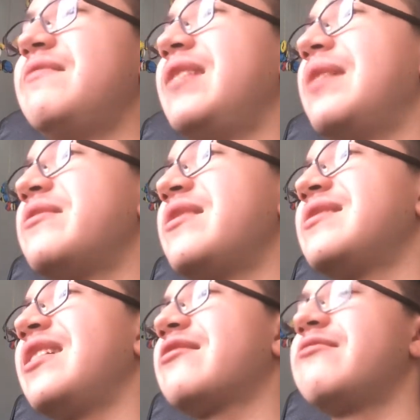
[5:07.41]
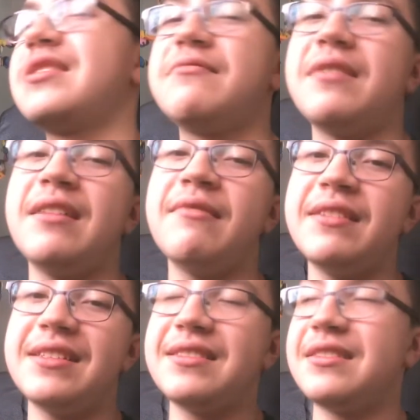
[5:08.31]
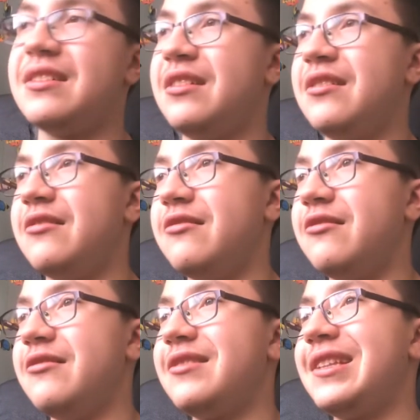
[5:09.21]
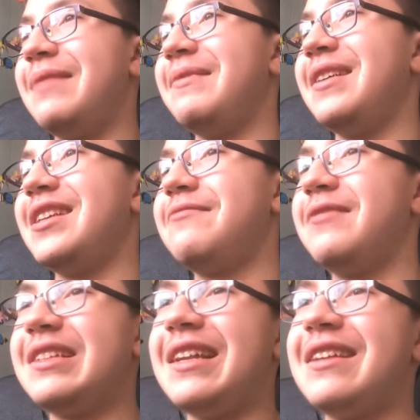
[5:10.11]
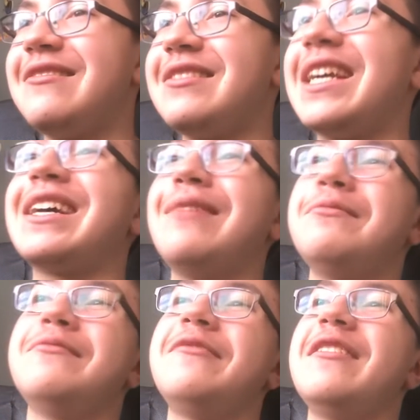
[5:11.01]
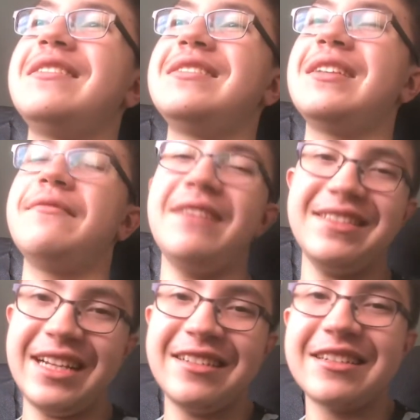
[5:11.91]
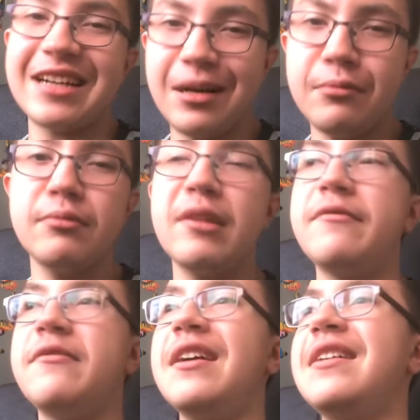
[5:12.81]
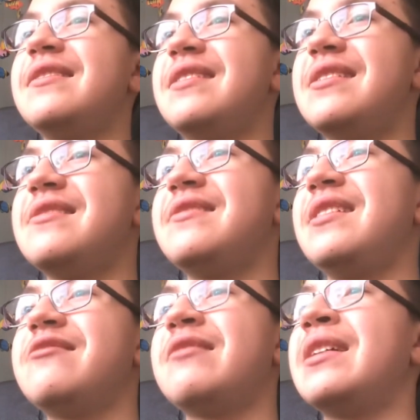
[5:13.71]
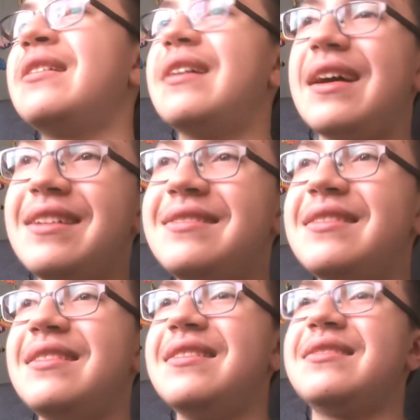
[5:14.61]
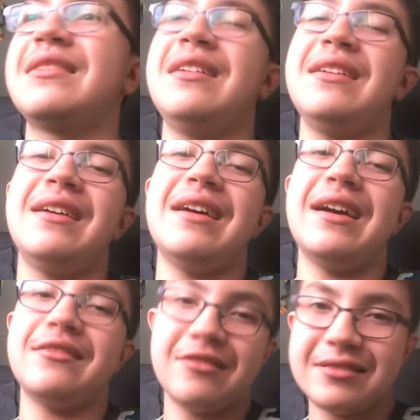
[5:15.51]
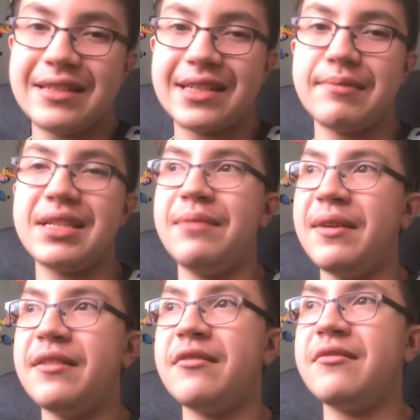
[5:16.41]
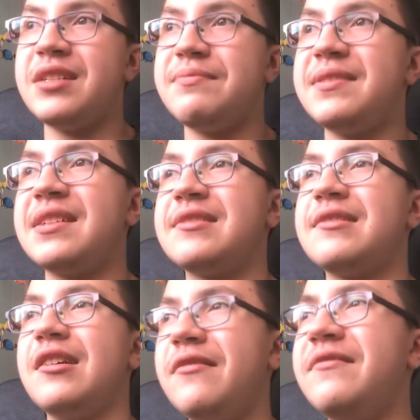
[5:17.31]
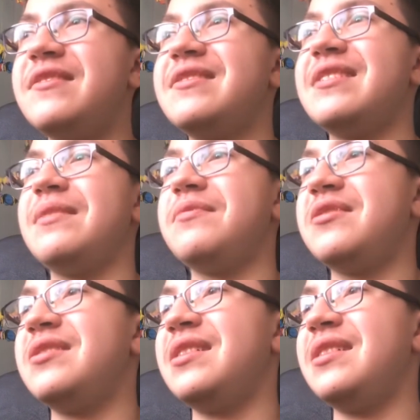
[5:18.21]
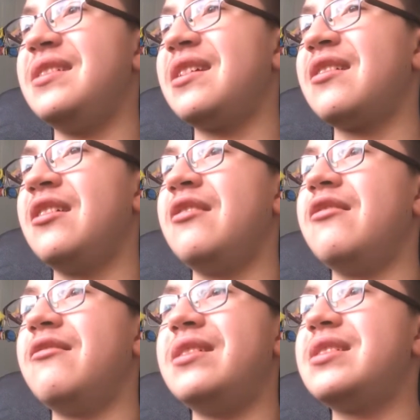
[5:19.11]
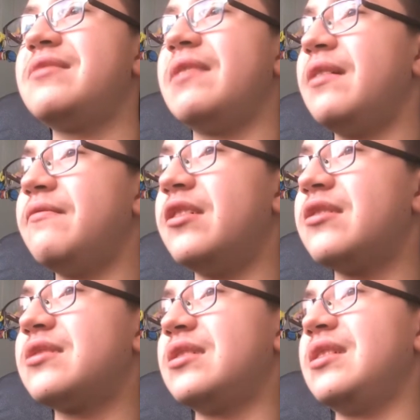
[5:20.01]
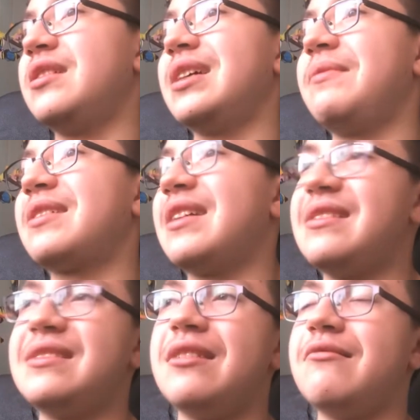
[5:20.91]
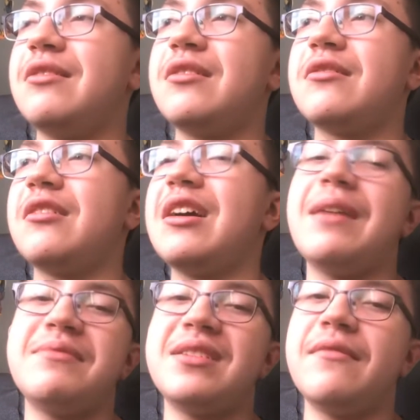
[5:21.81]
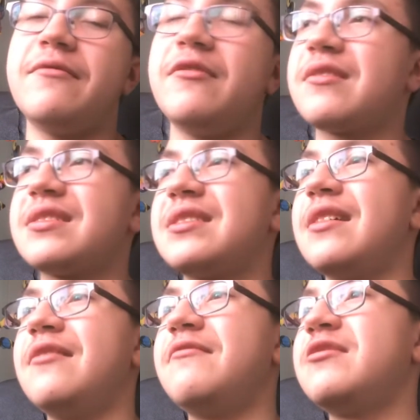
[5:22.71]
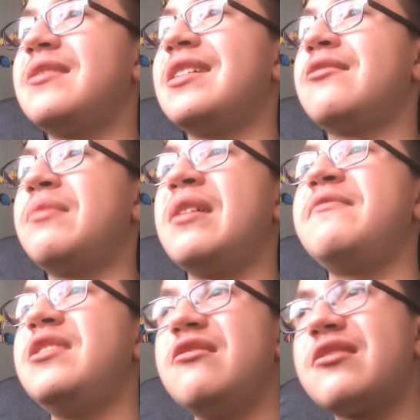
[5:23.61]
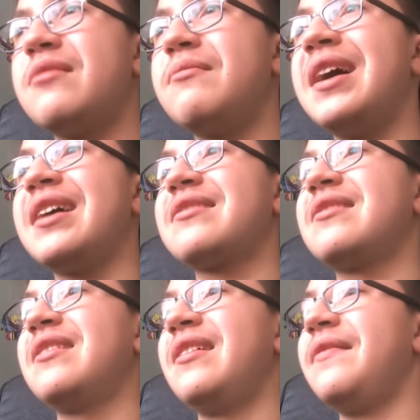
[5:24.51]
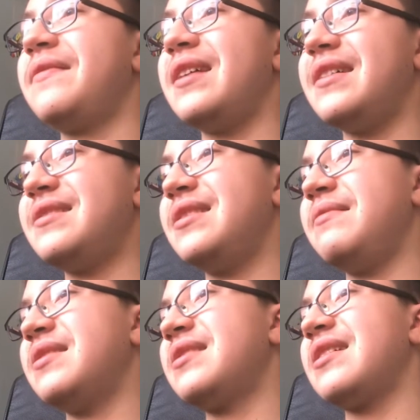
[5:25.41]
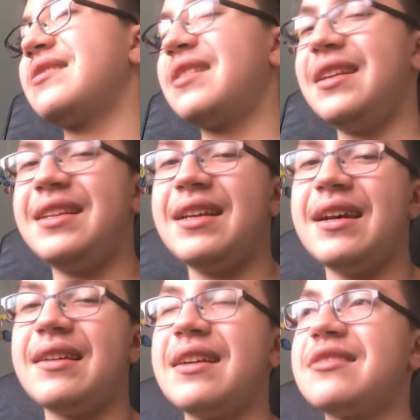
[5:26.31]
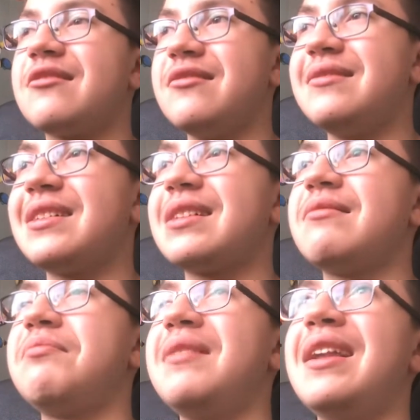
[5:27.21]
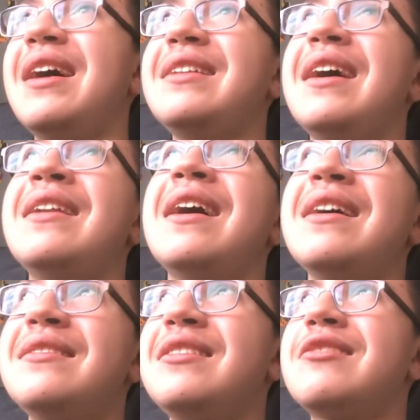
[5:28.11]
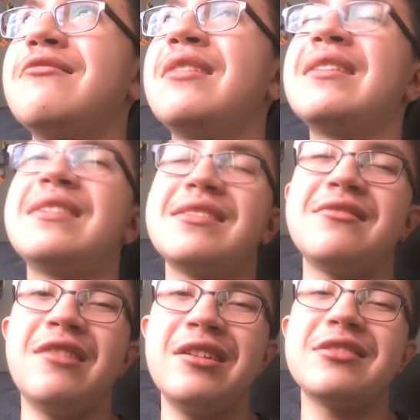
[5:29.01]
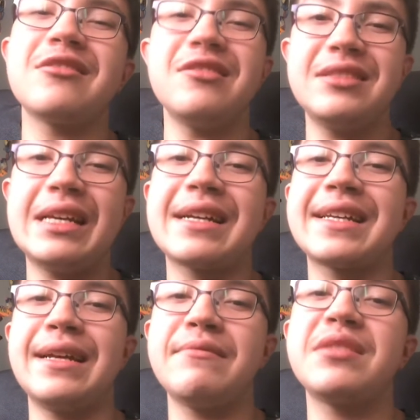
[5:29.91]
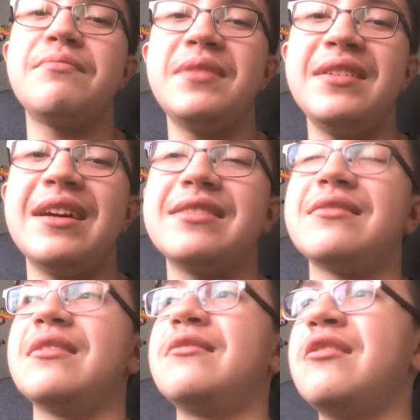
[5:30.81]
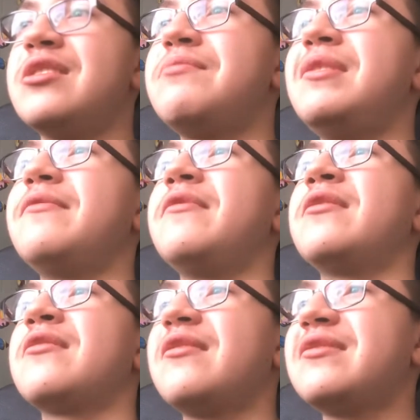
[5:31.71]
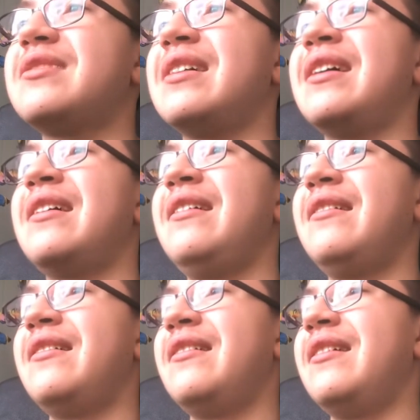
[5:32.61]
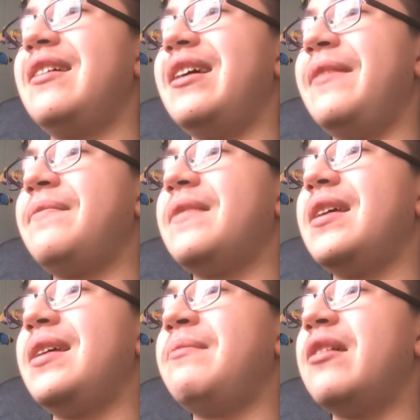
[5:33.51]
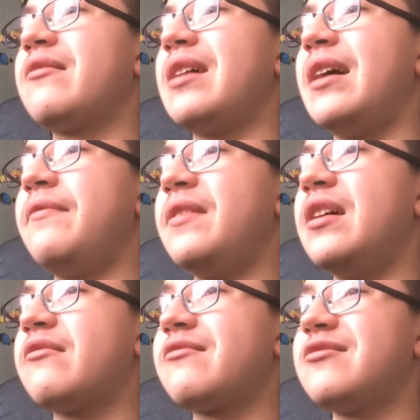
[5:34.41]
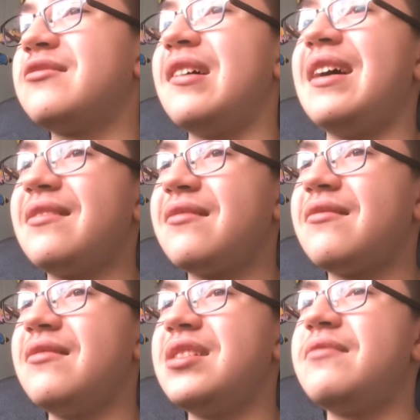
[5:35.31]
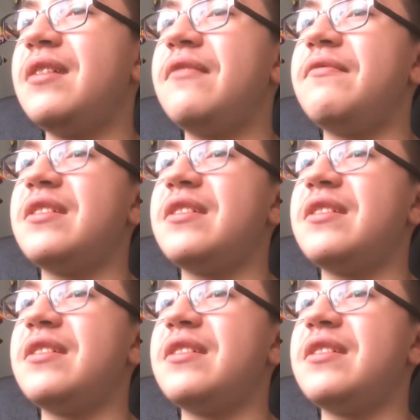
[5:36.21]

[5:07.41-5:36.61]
In der Abschnitt 8 oder 2 haben Und ähm, es wird natürlich ein Raubüberfall, diese. Was ein Raubüberfall DC ist, weil ein heiß ist, hat Rosa Games immer noch nicht bis jetzt offiziell bestätigt. Und in zwei Wochen, ich habe ja gestern oder habe ich ja vorgestern ein bisschen darüber ein Video gemacht, dass nämlich das, GTA, das Rostock ist plant eine Antikunde des neues Rostock Game Spiel, also ein neues Spiel von Rockstar, ähm, im Anfang August noch angekündigt wird.